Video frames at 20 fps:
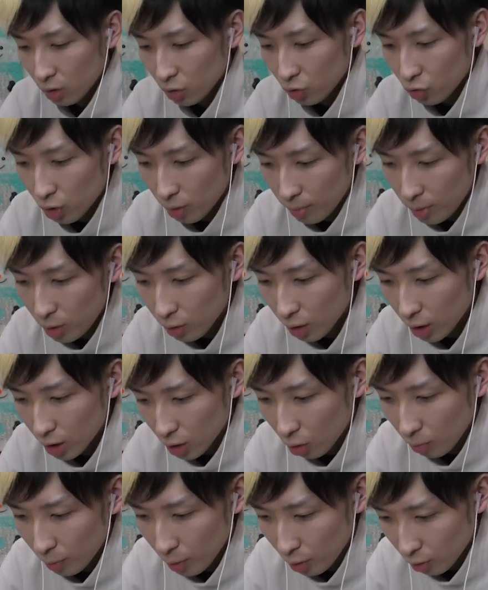じゃあ見るか、
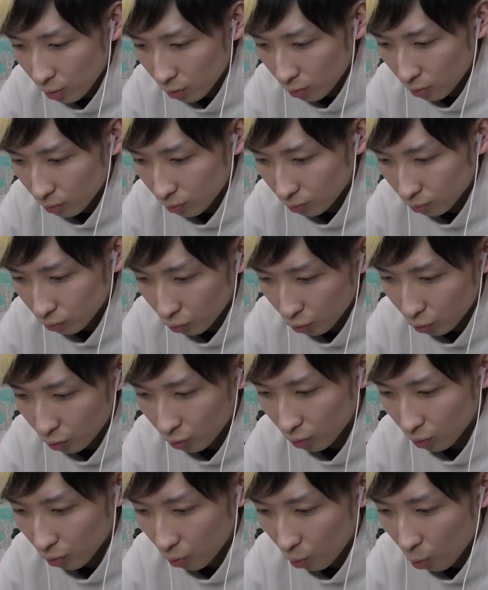オープニング。
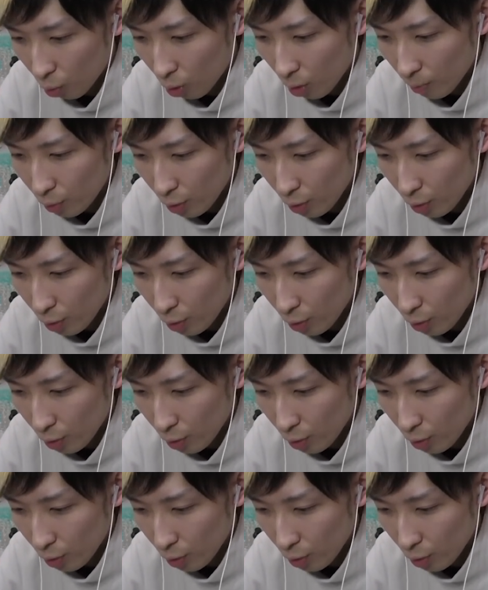おい、